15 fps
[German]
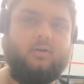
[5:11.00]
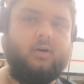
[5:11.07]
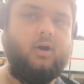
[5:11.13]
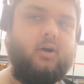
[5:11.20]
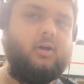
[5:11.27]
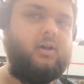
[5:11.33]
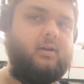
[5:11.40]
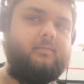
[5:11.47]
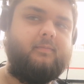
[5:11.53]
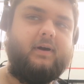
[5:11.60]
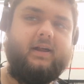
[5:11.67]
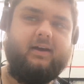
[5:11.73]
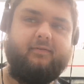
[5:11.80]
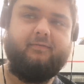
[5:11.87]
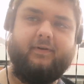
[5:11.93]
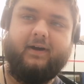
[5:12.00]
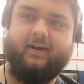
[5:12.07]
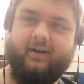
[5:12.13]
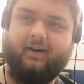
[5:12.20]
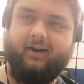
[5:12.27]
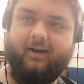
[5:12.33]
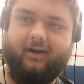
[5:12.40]
Köln,
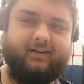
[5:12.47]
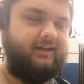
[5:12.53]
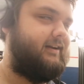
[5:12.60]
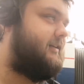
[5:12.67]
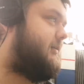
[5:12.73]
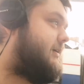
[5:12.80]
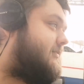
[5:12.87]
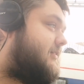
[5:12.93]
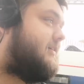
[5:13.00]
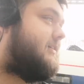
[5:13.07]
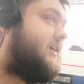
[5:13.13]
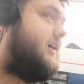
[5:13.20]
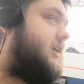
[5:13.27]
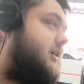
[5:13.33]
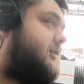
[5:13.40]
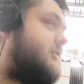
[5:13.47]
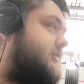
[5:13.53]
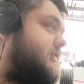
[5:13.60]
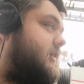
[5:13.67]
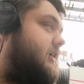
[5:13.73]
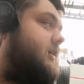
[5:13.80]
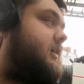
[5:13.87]
Motherfucker. Alter, der Licht sieht geil
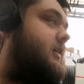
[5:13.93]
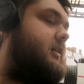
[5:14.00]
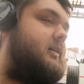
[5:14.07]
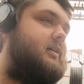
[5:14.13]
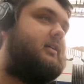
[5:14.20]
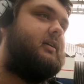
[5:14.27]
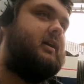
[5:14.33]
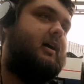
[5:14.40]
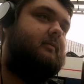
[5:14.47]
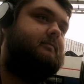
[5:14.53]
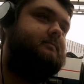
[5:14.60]
aus. Ja.